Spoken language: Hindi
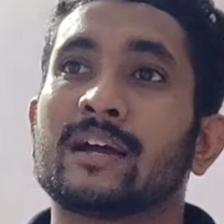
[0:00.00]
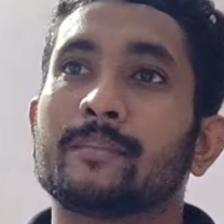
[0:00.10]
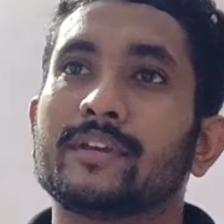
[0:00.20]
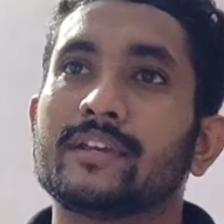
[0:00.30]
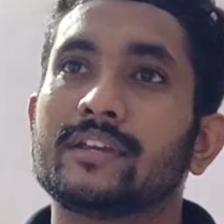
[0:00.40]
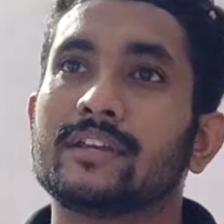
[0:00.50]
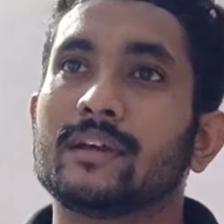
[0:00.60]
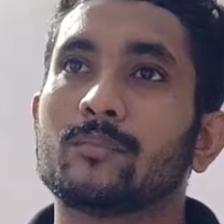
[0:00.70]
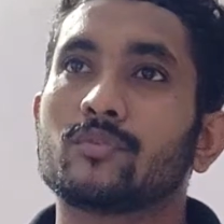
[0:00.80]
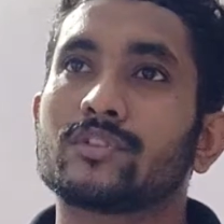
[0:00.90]
अभी
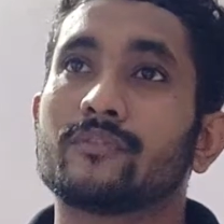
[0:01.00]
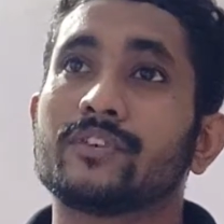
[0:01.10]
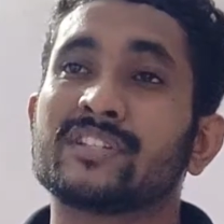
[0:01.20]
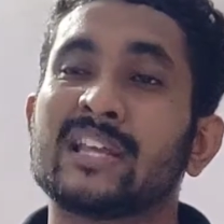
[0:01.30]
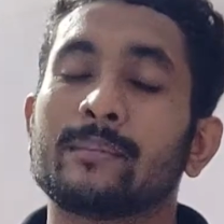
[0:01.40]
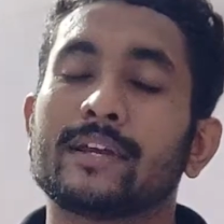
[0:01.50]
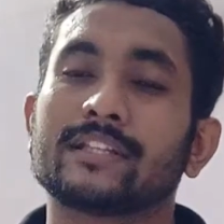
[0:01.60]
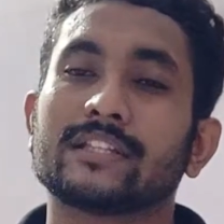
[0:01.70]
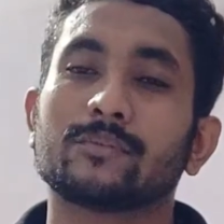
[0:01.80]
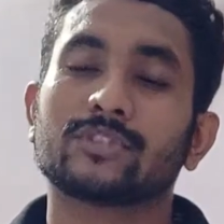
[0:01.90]
हम लोग जब फर्स्ट टाइम
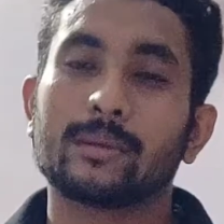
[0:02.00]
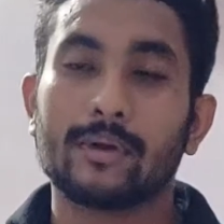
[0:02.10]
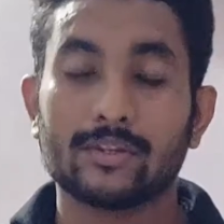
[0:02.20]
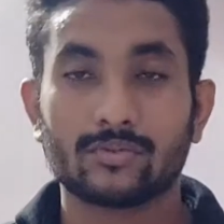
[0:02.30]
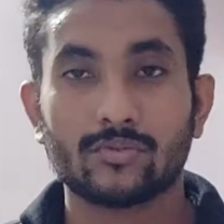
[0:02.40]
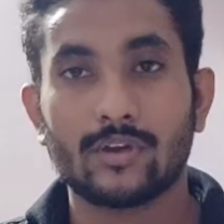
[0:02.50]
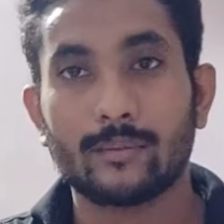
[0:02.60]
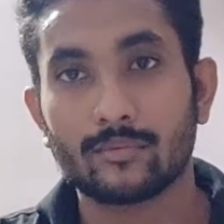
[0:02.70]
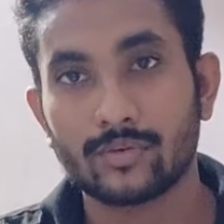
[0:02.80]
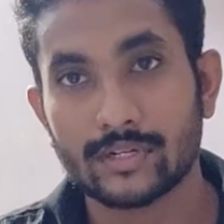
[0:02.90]
गए थे तब उसके बाद तो
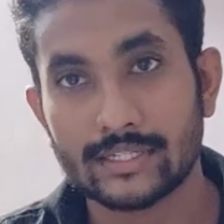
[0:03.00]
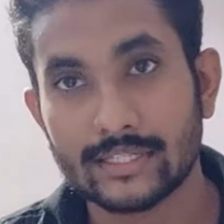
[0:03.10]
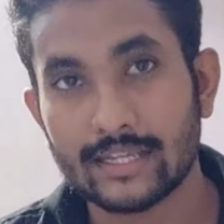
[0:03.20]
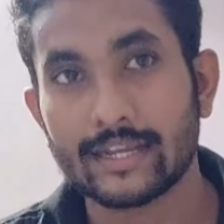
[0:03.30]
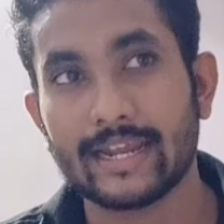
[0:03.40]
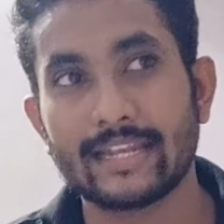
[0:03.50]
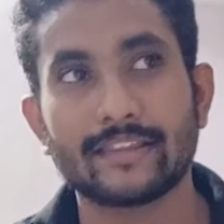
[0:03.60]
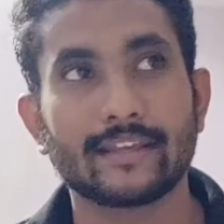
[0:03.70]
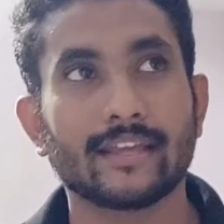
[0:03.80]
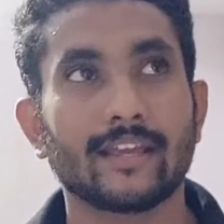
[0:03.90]
हम लोग को लगा था कि
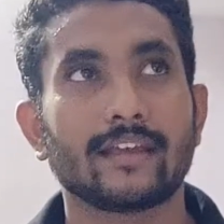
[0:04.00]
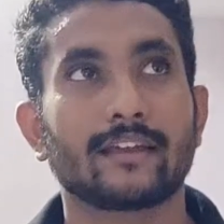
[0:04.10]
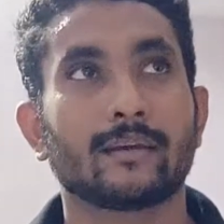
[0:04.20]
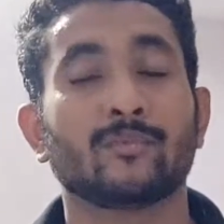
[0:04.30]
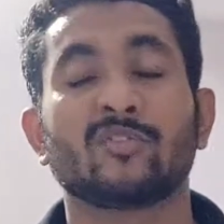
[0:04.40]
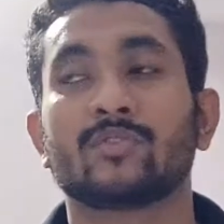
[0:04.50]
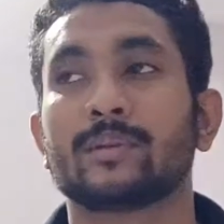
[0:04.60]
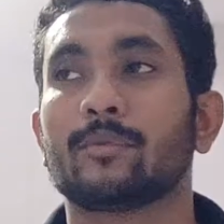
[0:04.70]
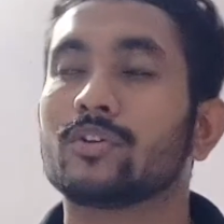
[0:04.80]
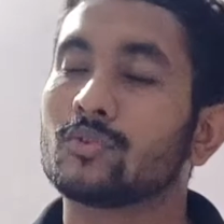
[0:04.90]
खेलने देंगे हम लोग
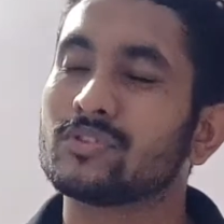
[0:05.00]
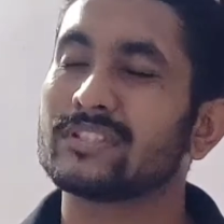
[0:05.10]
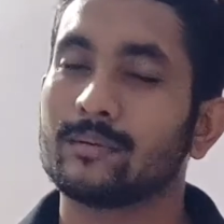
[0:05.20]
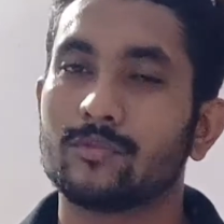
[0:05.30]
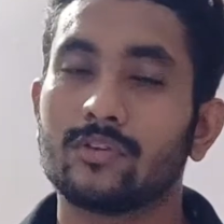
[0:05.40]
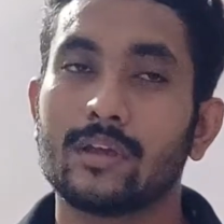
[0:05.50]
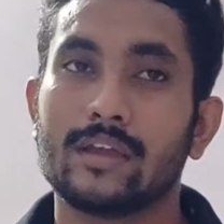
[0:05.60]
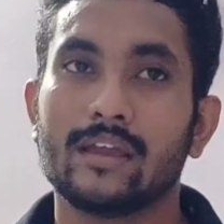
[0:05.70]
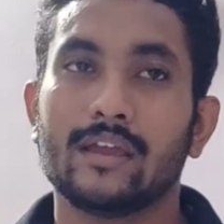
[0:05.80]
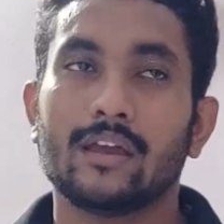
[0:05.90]
ने बहुत खुश थे हम
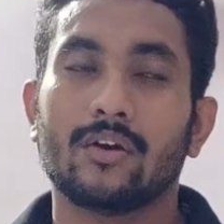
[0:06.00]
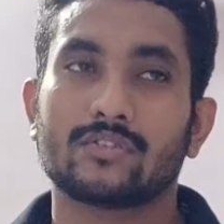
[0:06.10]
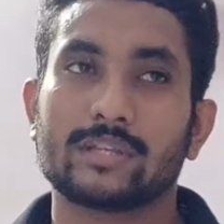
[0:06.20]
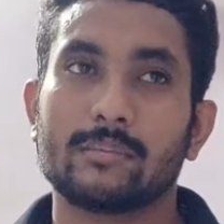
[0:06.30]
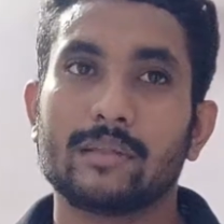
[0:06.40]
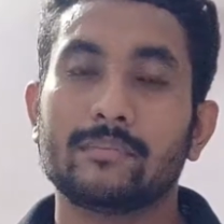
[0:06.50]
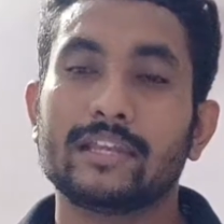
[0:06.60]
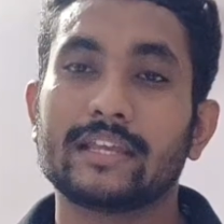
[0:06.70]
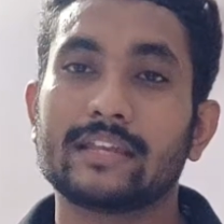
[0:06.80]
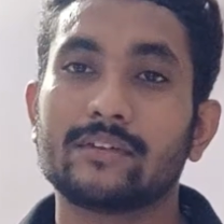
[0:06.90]
लोग उसके बाद
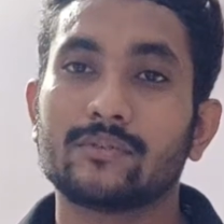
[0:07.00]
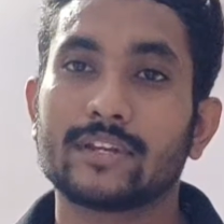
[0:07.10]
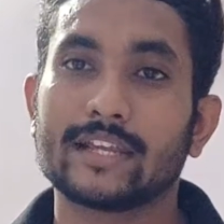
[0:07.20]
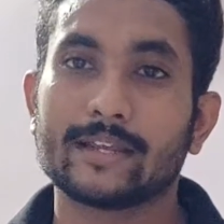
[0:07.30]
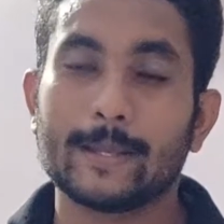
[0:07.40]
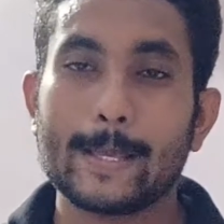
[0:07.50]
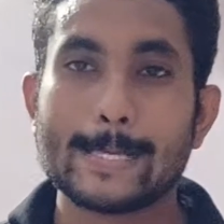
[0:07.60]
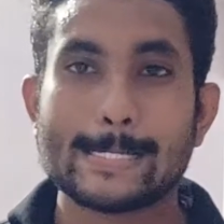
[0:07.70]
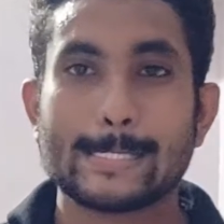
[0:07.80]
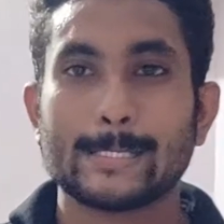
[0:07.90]
में लेकिन उनने क्या किया
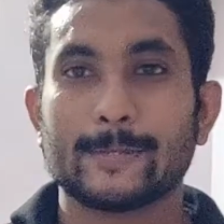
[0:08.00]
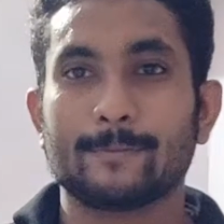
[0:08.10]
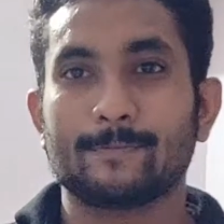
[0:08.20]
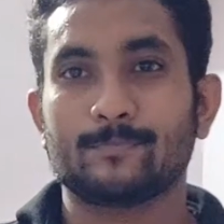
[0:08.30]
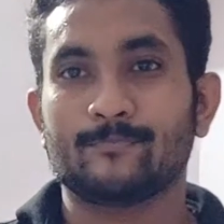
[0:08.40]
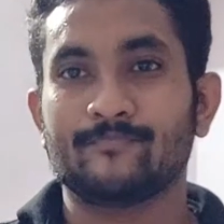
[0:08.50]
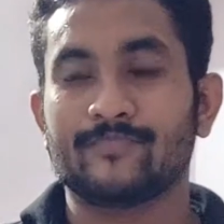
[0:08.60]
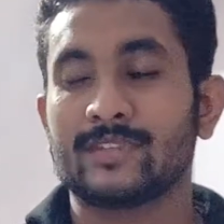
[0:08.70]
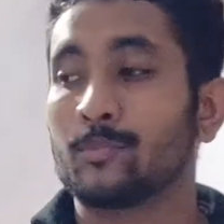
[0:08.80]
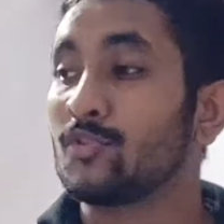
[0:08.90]

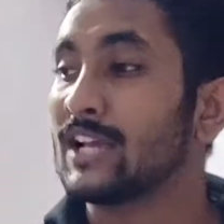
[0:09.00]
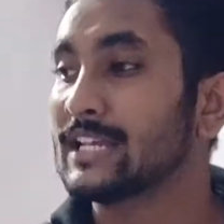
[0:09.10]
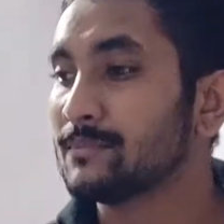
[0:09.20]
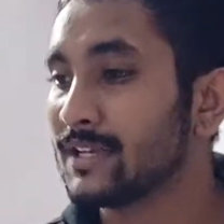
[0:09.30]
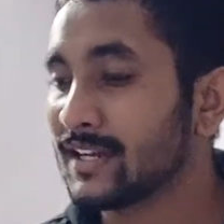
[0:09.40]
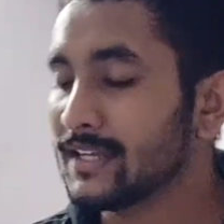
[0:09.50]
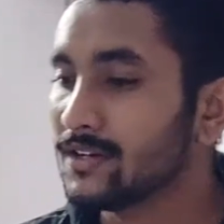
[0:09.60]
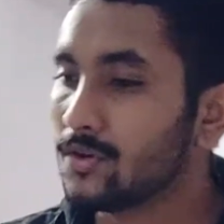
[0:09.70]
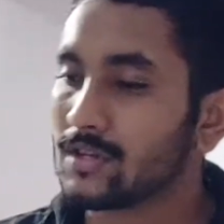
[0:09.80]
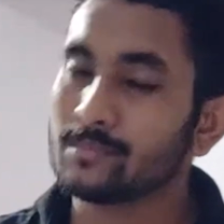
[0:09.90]
हम्म, सबको लाइन में
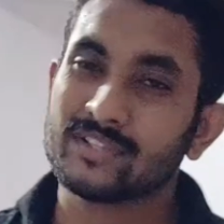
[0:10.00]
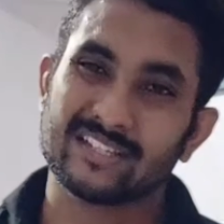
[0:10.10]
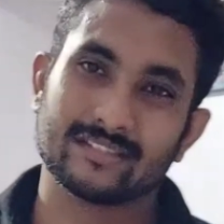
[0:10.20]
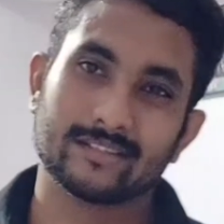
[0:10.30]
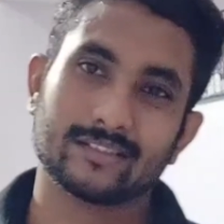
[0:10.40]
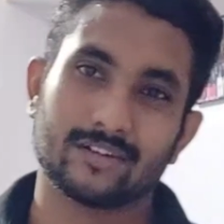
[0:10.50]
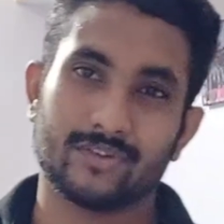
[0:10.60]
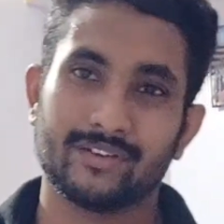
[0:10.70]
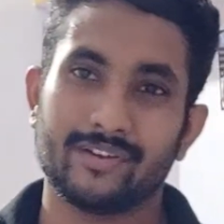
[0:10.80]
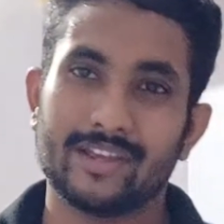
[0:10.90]
लगाया और हमसे एक्सरसाइज
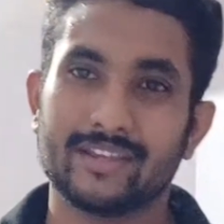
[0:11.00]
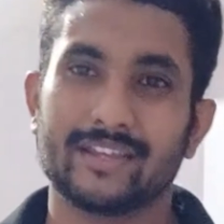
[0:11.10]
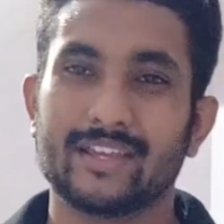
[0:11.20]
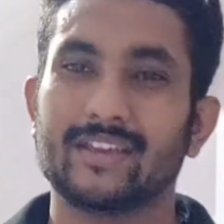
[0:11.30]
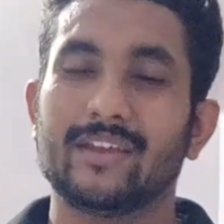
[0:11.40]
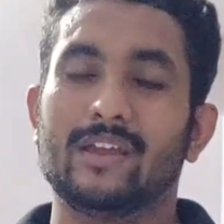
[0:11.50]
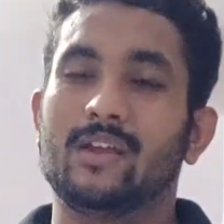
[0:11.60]
करवाई भाई ये